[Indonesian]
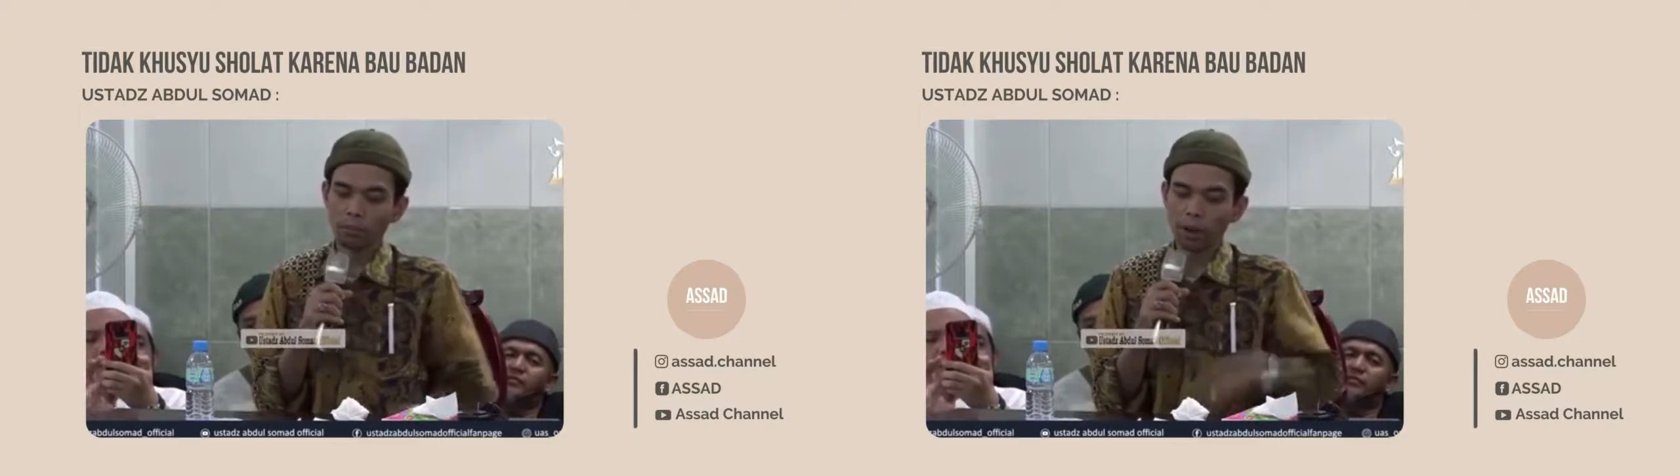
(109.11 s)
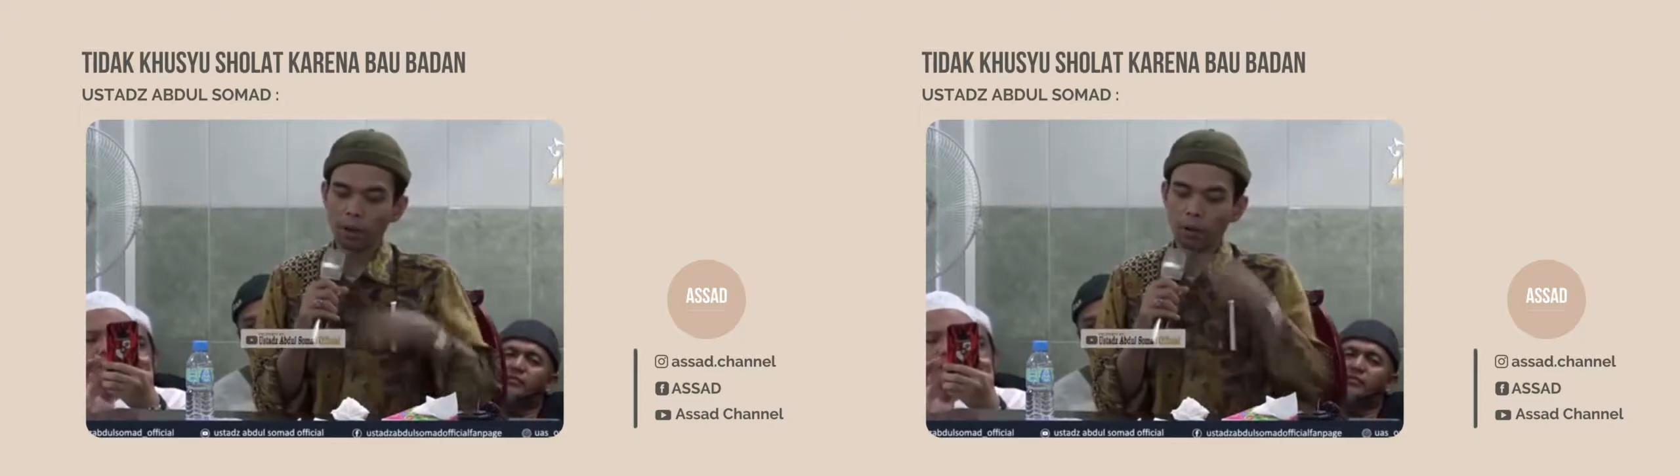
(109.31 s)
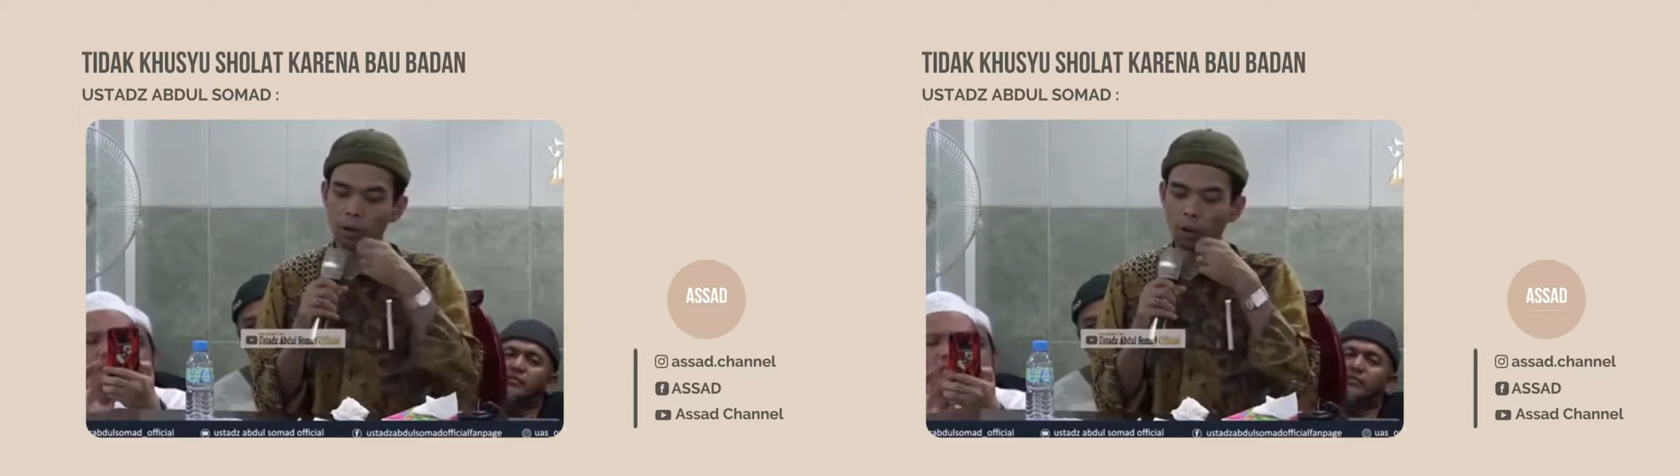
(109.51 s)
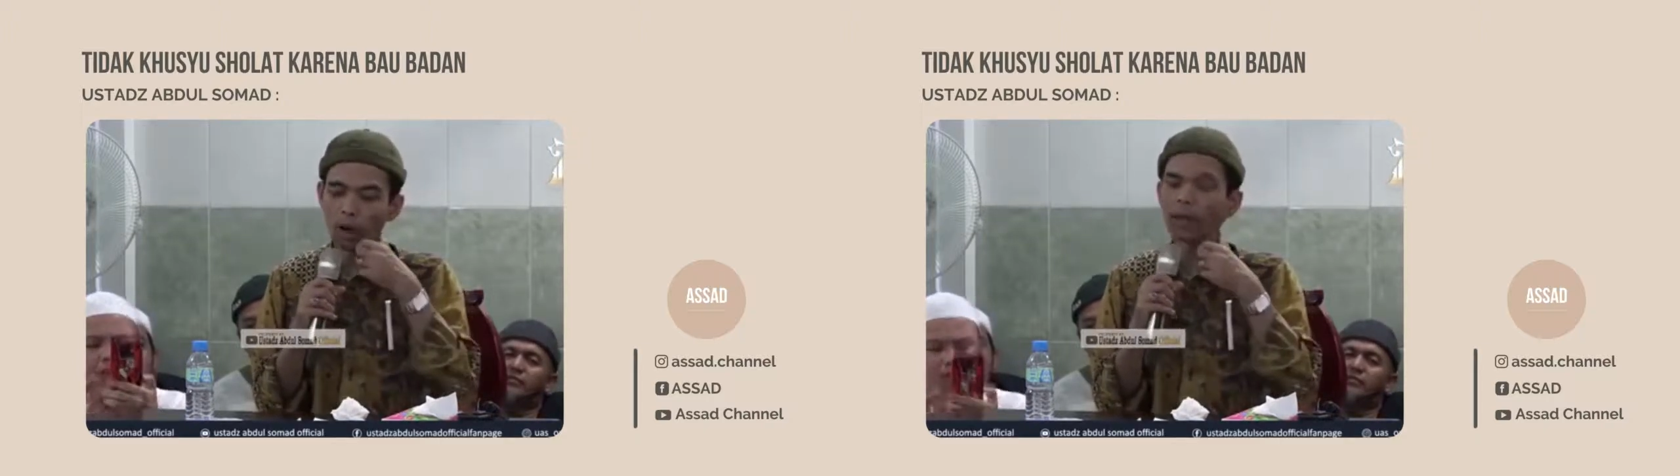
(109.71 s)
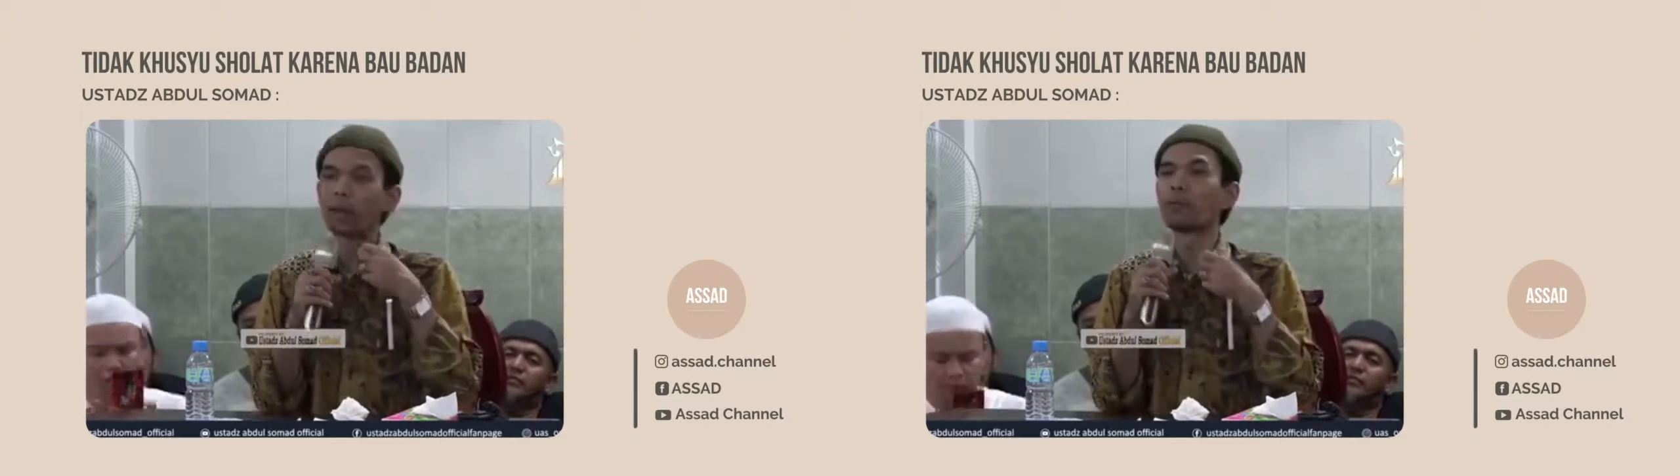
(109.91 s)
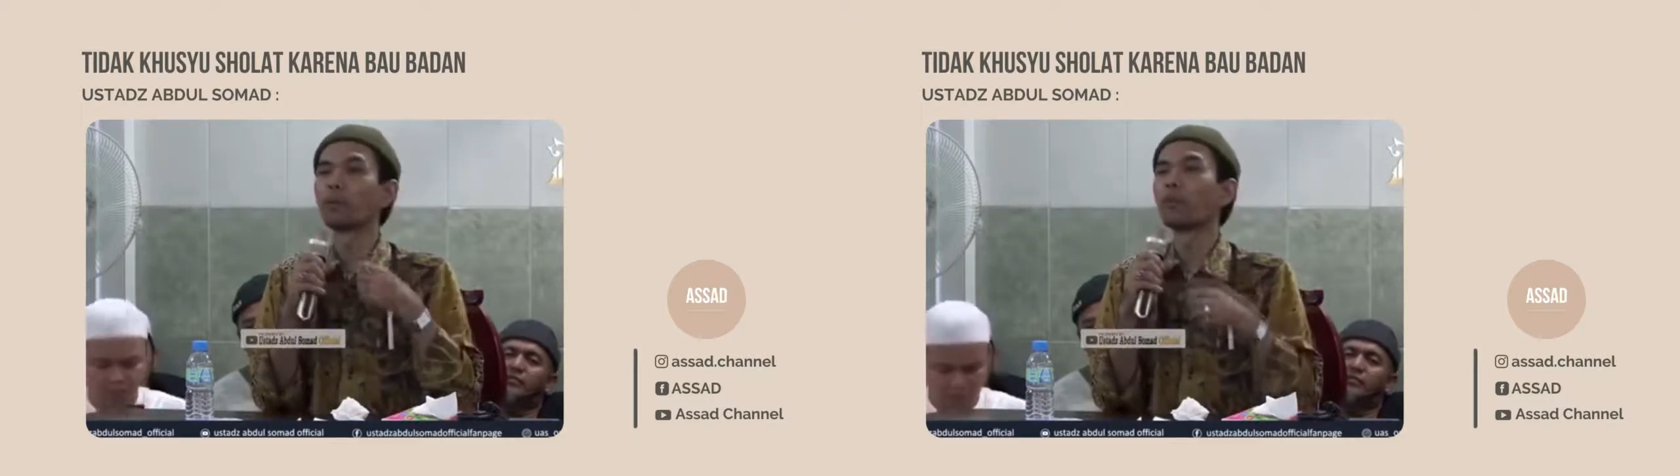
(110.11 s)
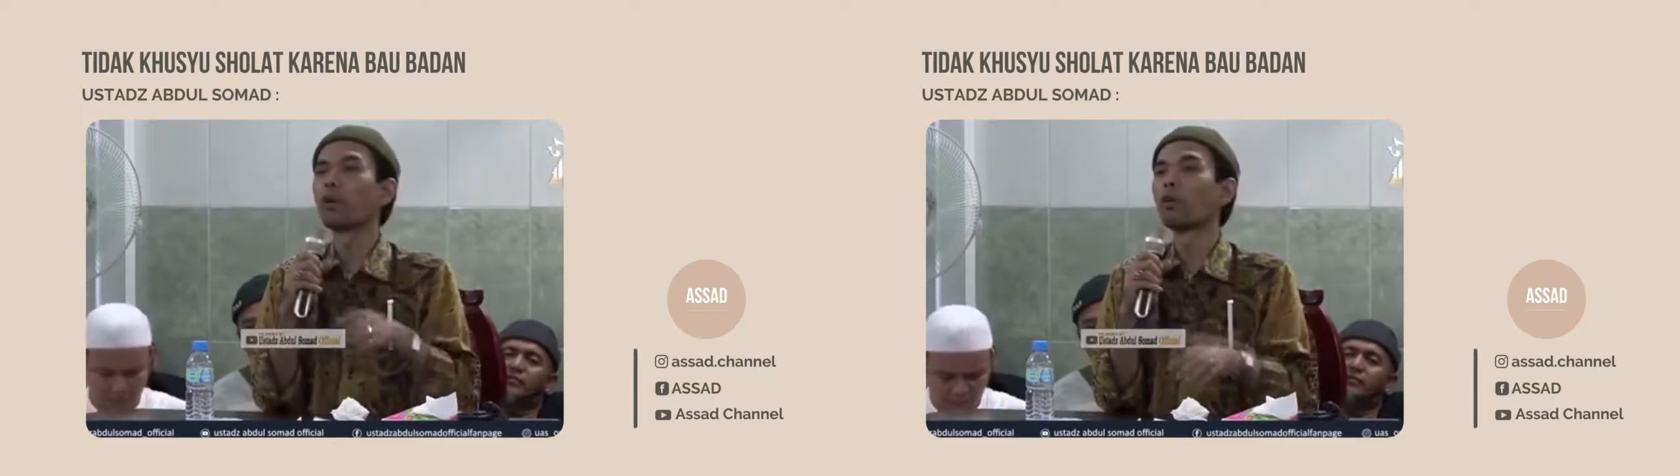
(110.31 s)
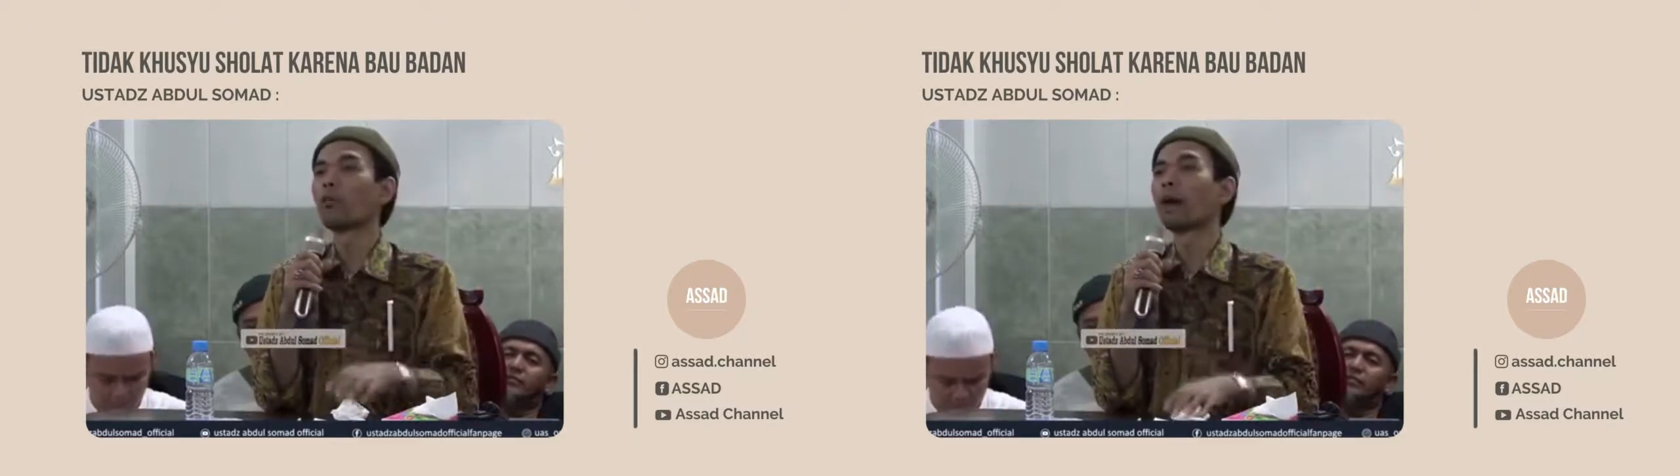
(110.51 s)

bau adapun bau